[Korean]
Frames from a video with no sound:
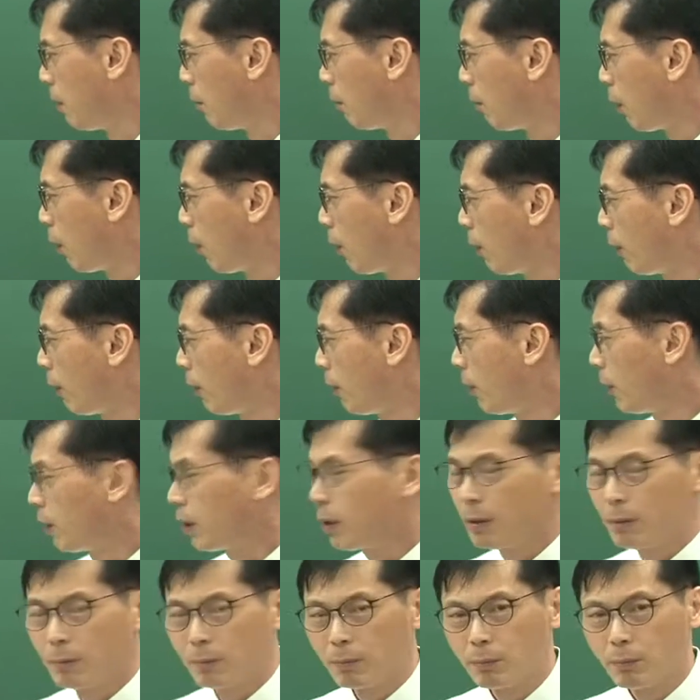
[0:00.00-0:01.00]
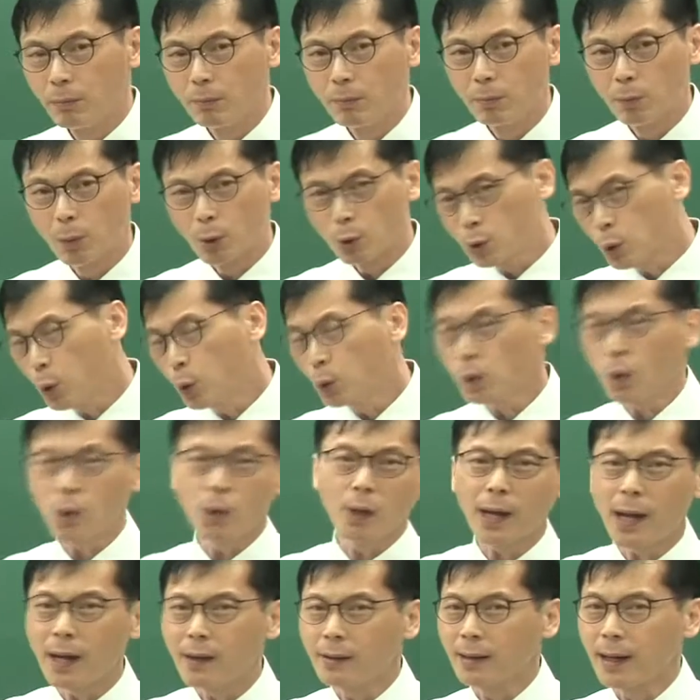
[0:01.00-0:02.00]
뭐, 뭐
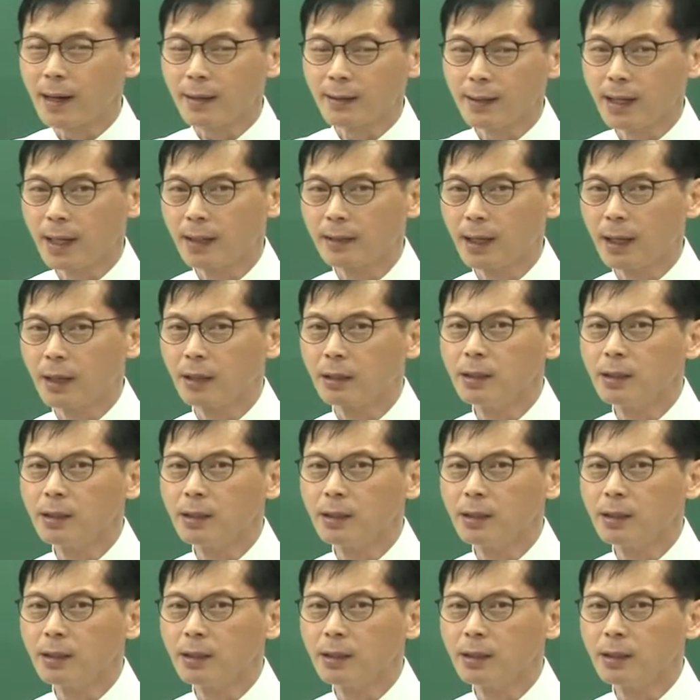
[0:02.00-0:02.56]
소독을 하거나 그래야 돼요.